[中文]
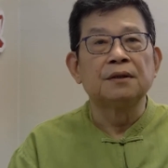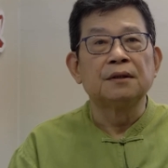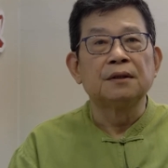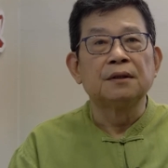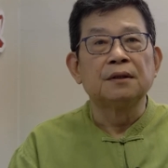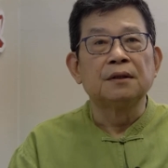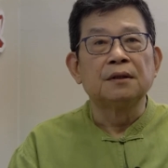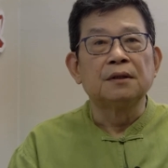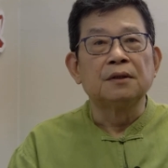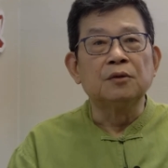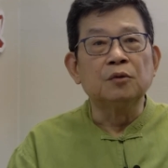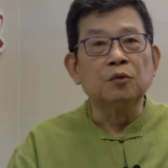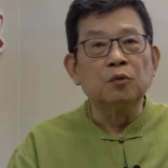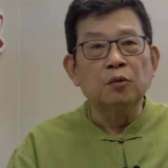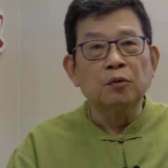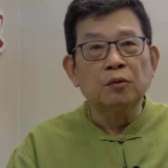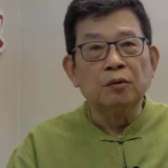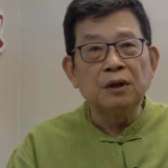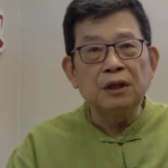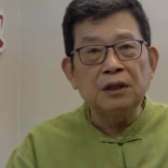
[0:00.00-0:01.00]

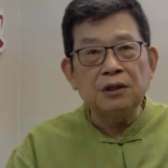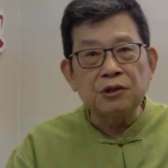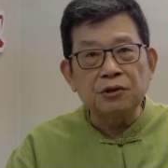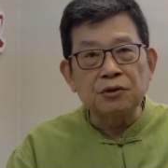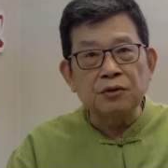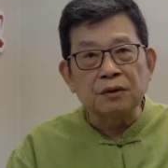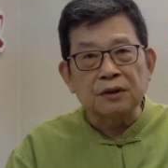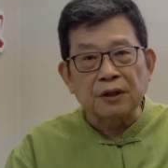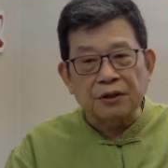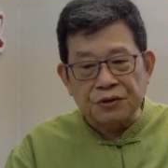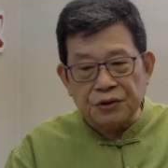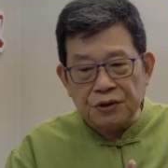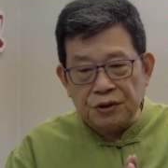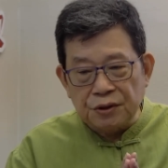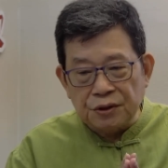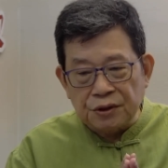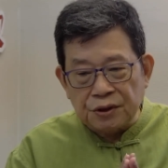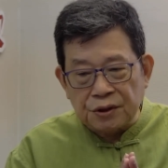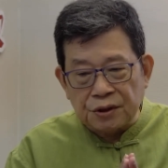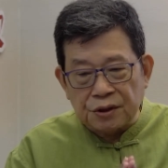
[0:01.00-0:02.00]
努力去做到置
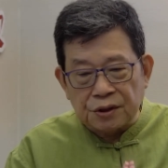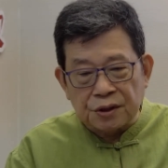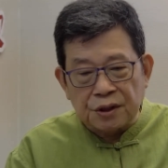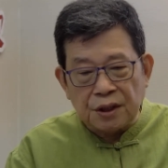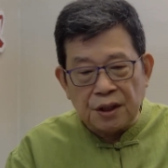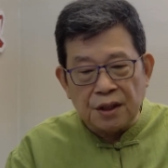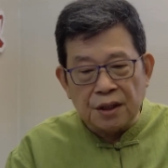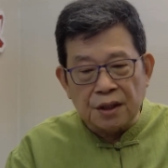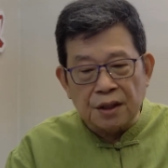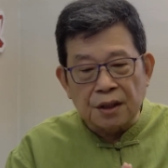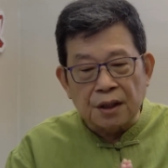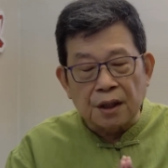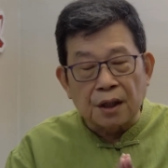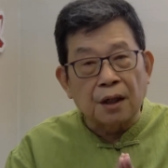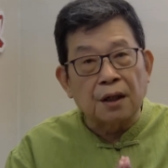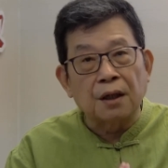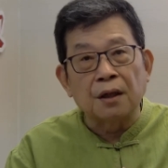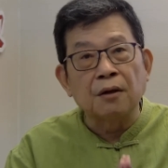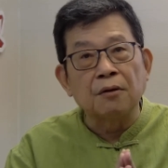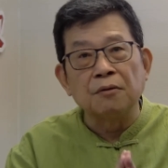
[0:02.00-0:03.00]
死地而
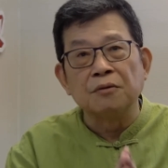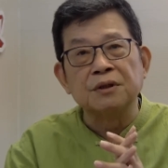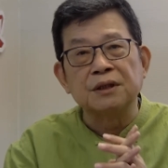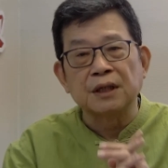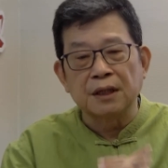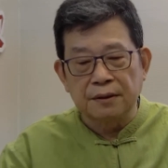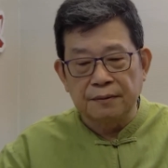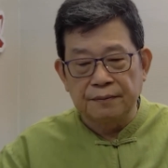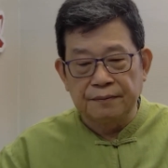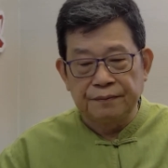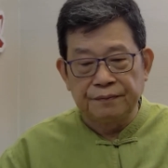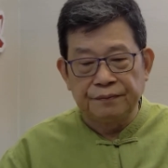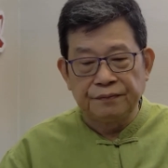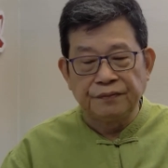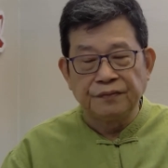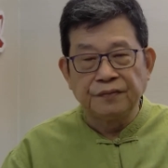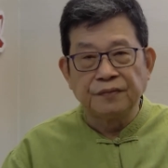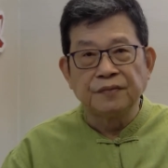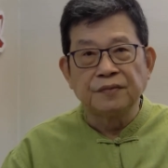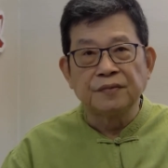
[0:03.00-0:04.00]
后生。
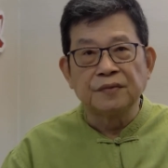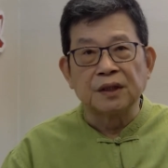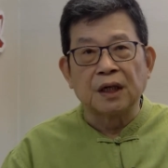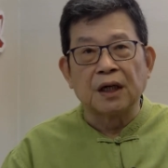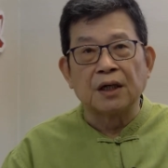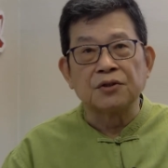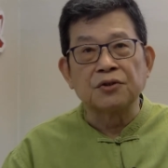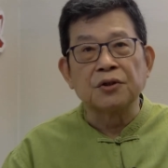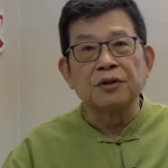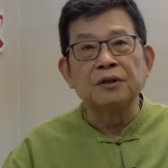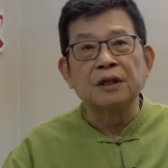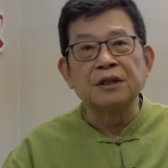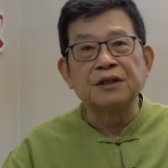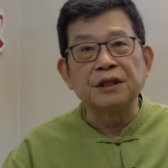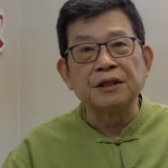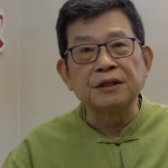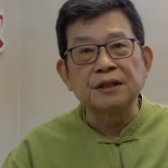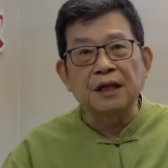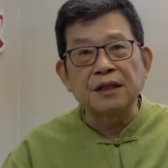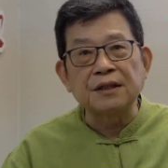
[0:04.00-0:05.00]
啊，所以呢，经
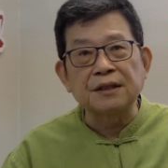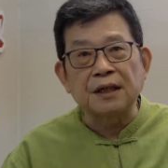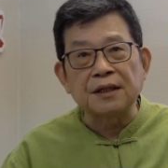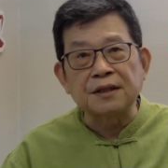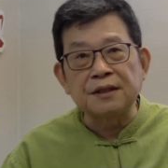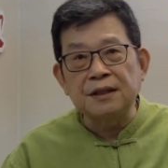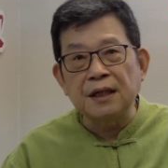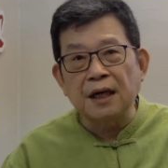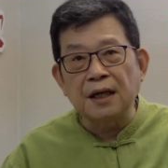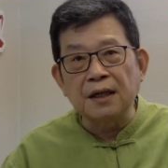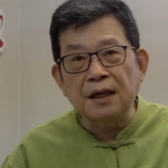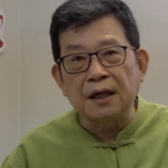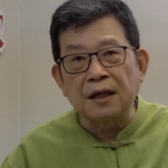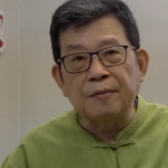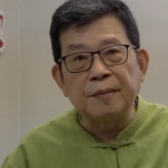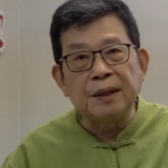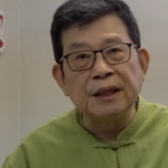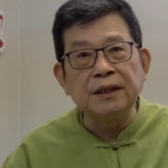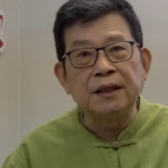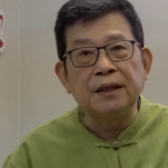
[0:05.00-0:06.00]
常讲香港的
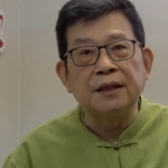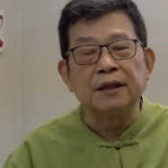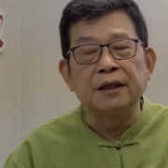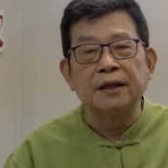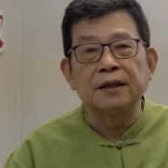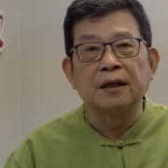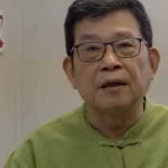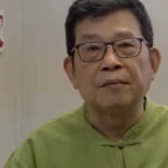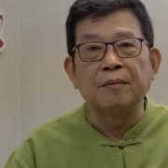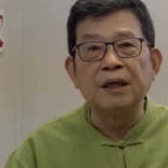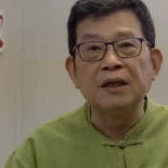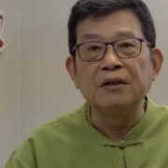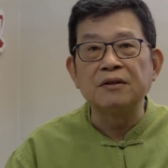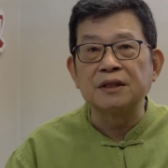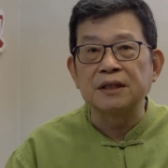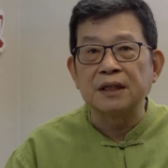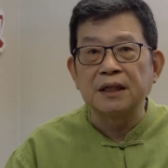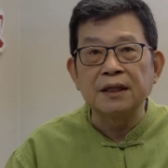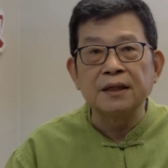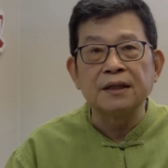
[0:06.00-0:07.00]
媒体人呢没有责
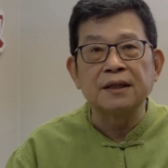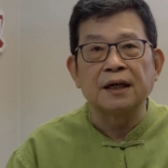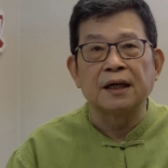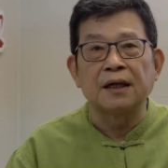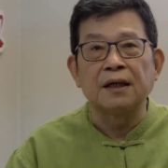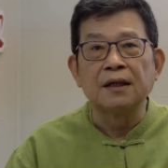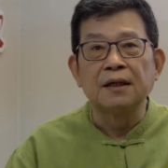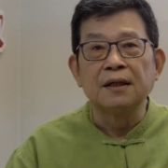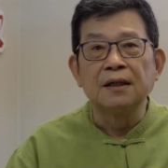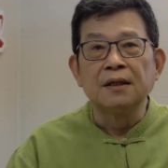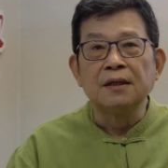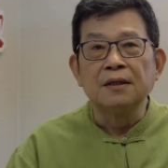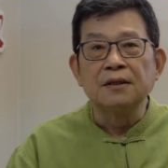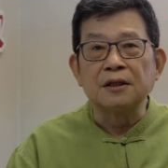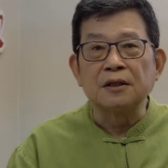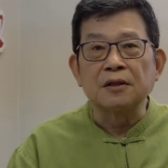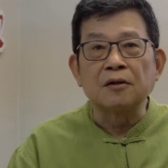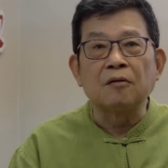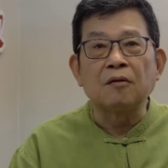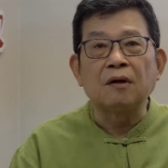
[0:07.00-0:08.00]
任感，这
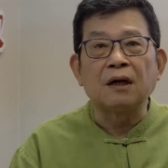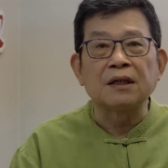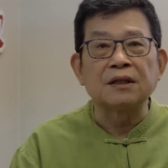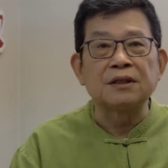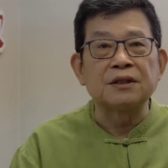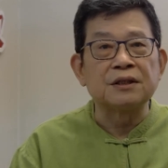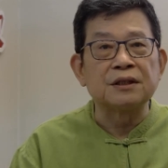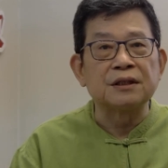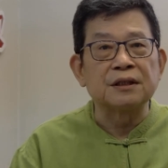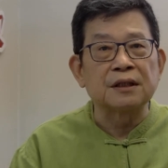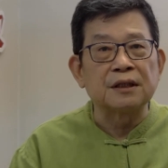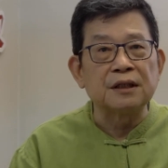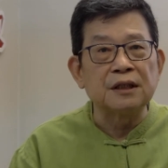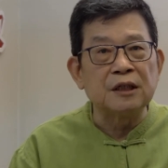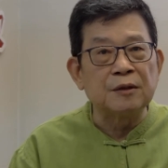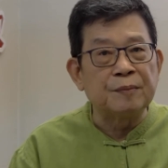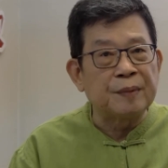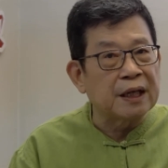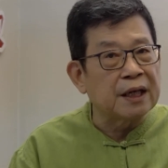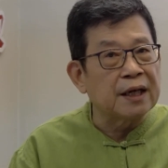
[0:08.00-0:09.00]
个话其实是以
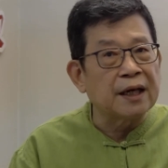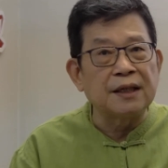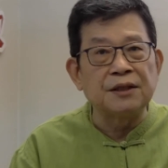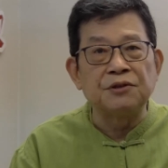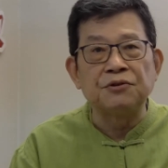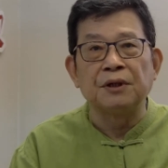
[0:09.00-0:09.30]
偏概全。